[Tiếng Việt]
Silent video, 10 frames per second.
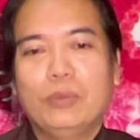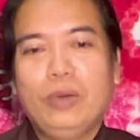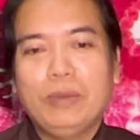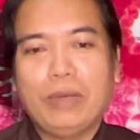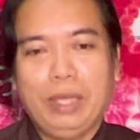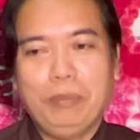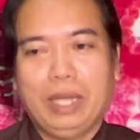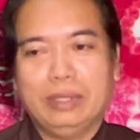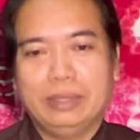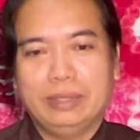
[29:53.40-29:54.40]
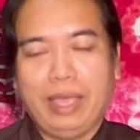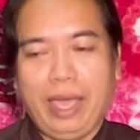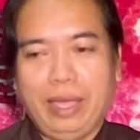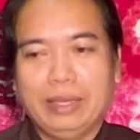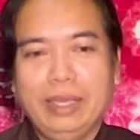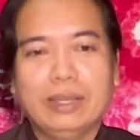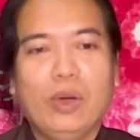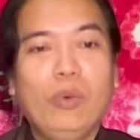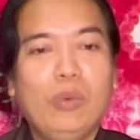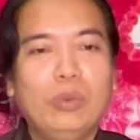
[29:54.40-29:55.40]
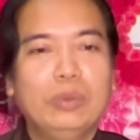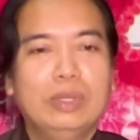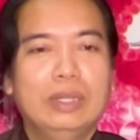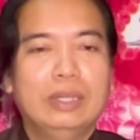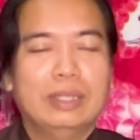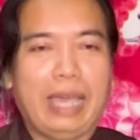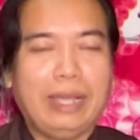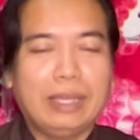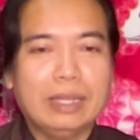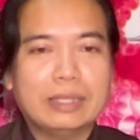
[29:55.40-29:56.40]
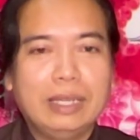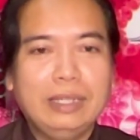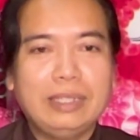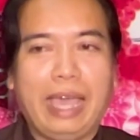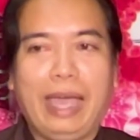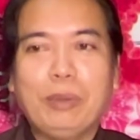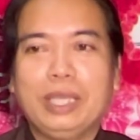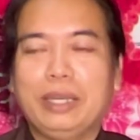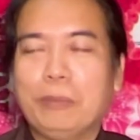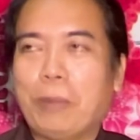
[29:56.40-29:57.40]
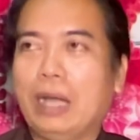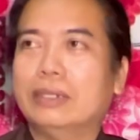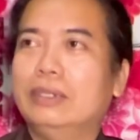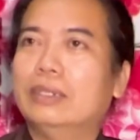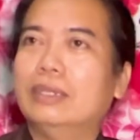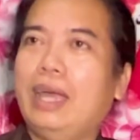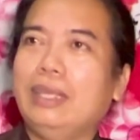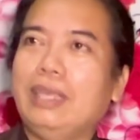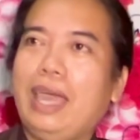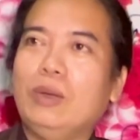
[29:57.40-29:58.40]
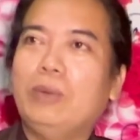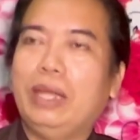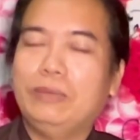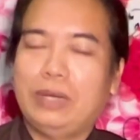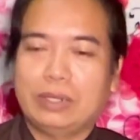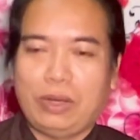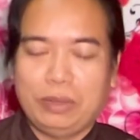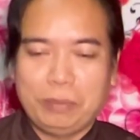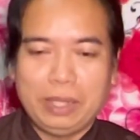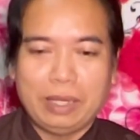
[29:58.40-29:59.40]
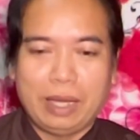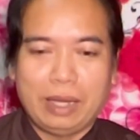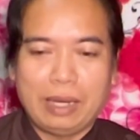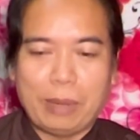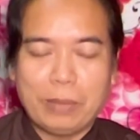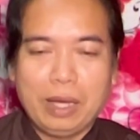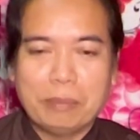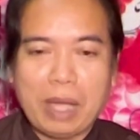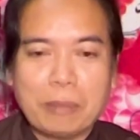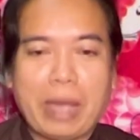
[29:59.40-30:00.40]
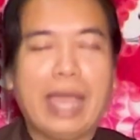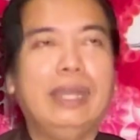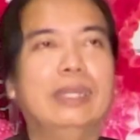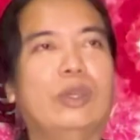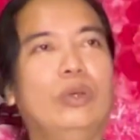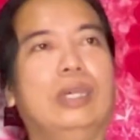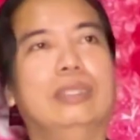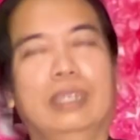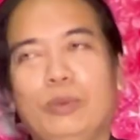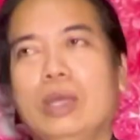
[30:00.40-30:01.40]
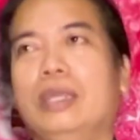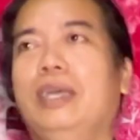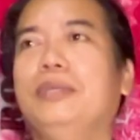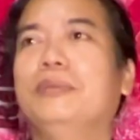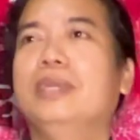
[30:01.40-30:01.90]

quý vị mình về nghiên cứu chẳng những kinh giảng bây giờ niệm phật được ăn chay cũng lại niệm phật rồi bây giờ làm ơn bắt mạng lên coi thời sự quốc tế